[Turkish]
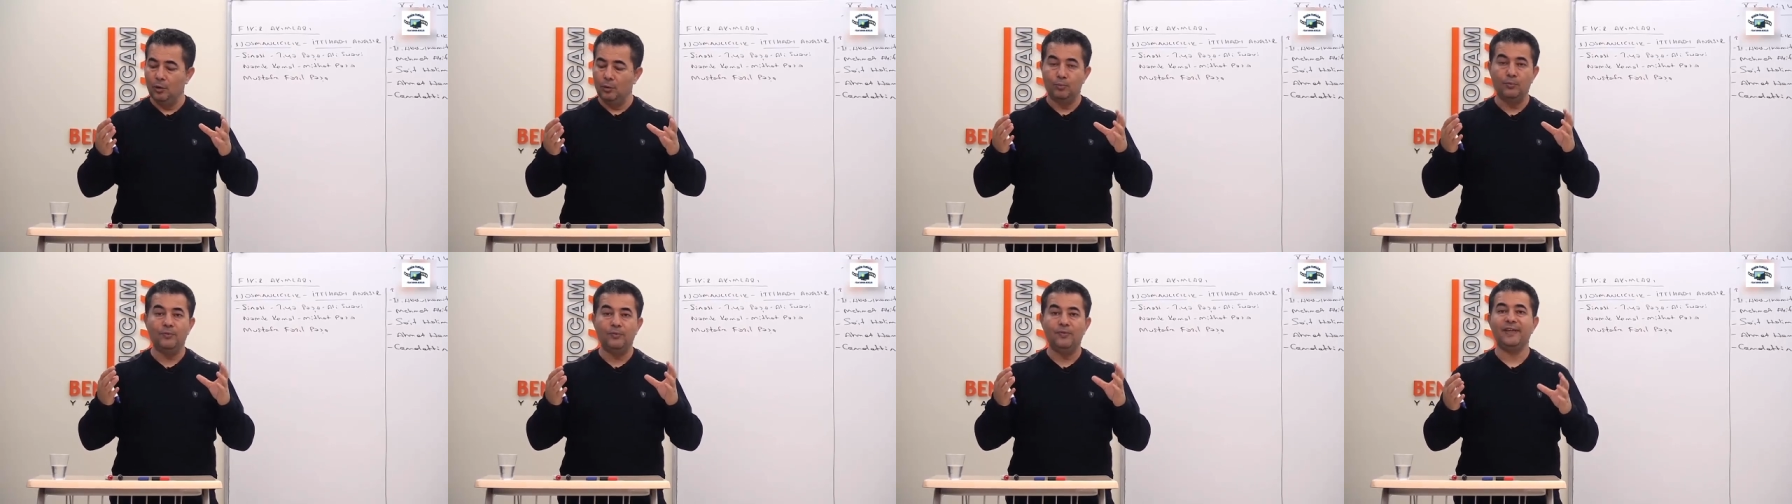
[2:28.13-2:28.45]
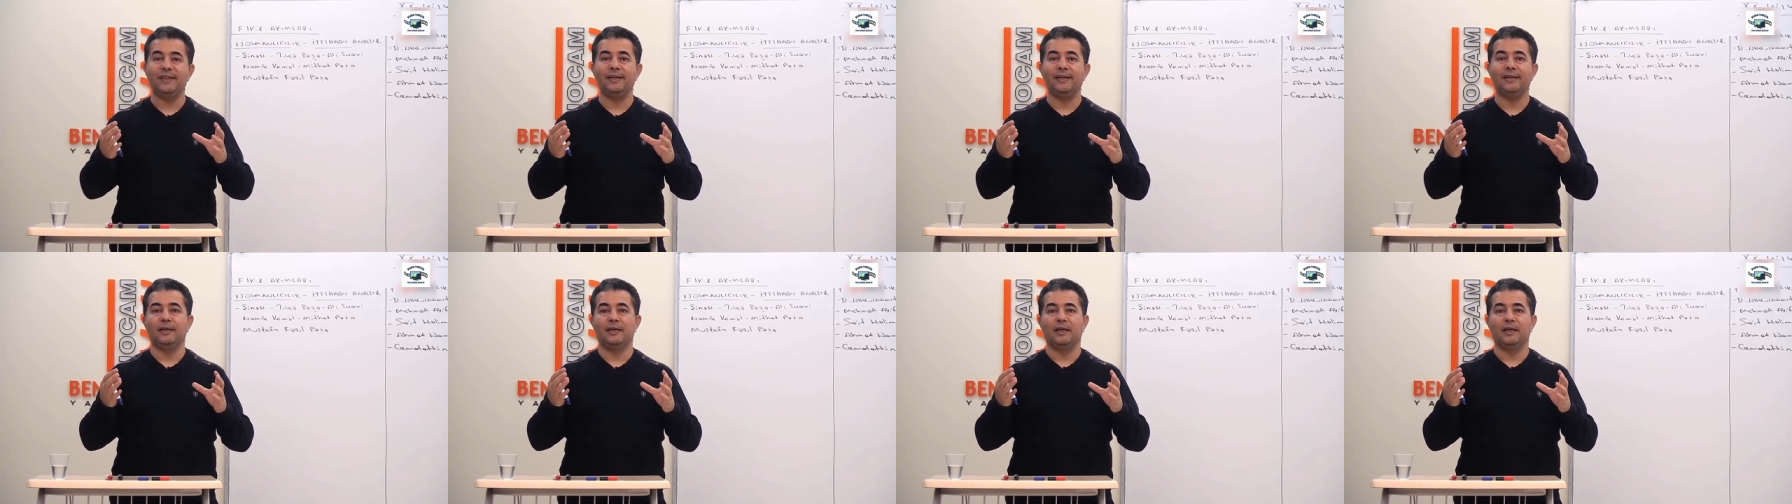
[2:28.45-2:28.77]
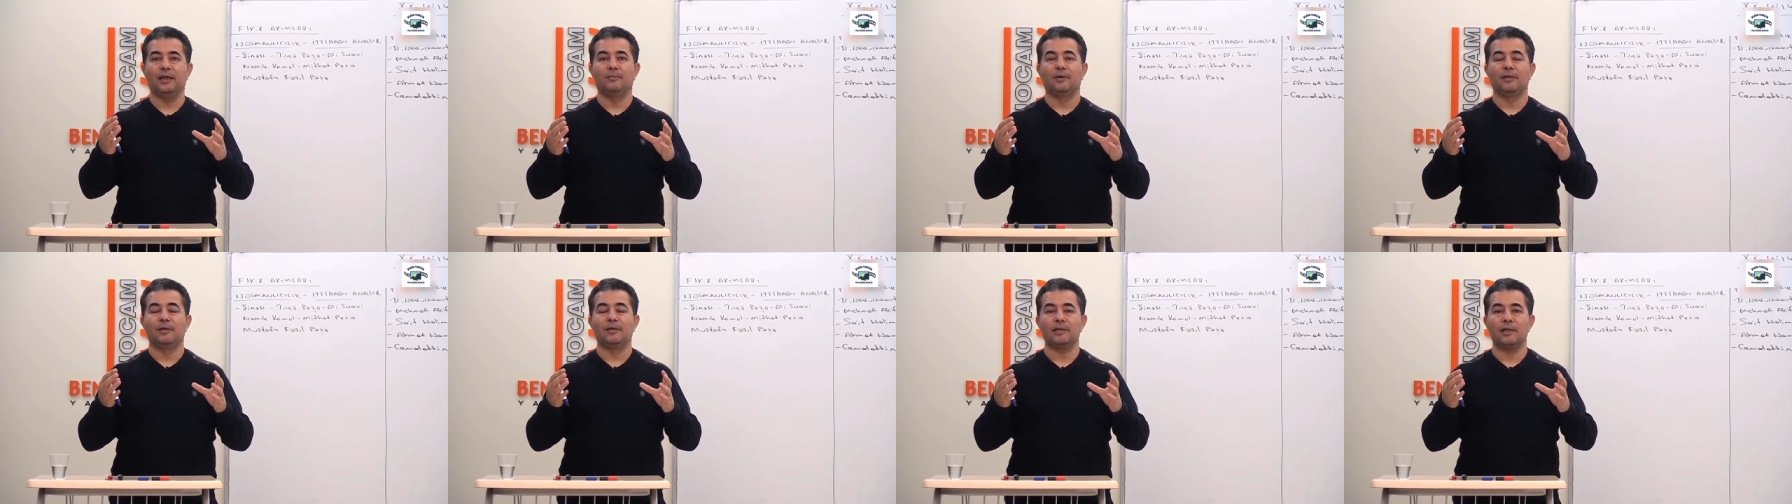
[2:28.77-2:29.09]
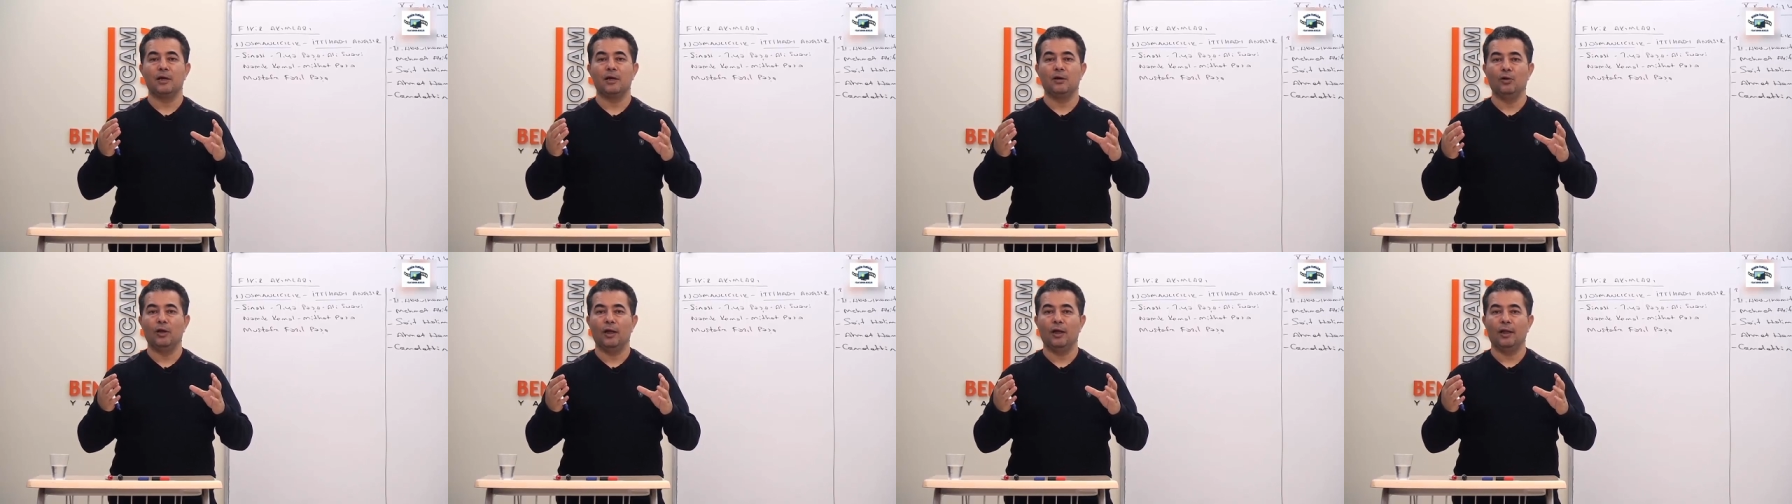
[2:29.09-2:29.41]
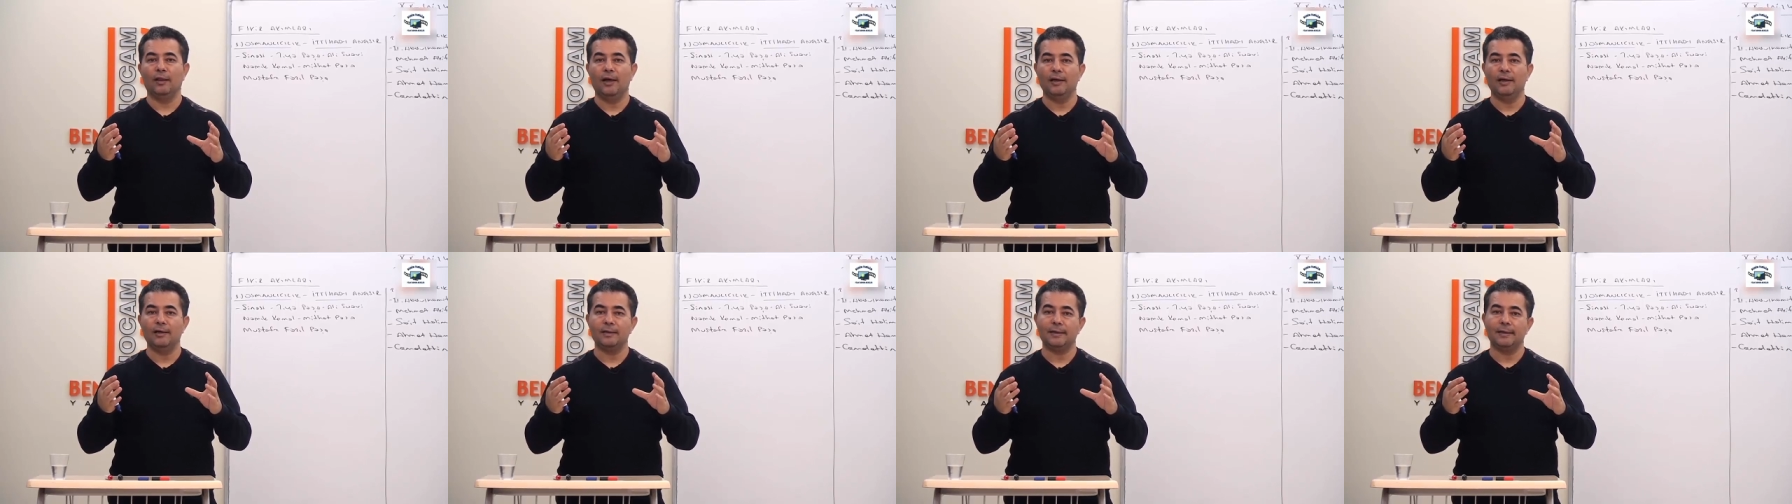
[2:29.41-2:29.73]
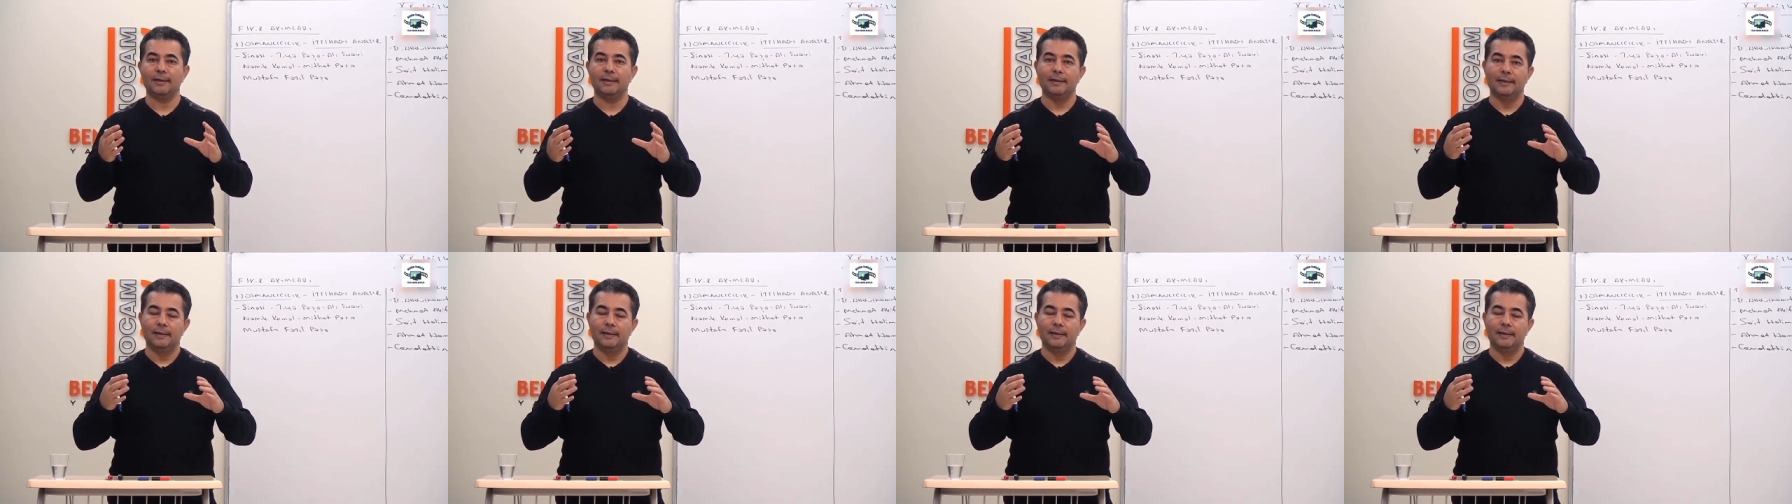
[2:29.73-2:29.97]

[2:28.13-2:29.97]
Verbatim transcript: Bu fikir akımını savunanlar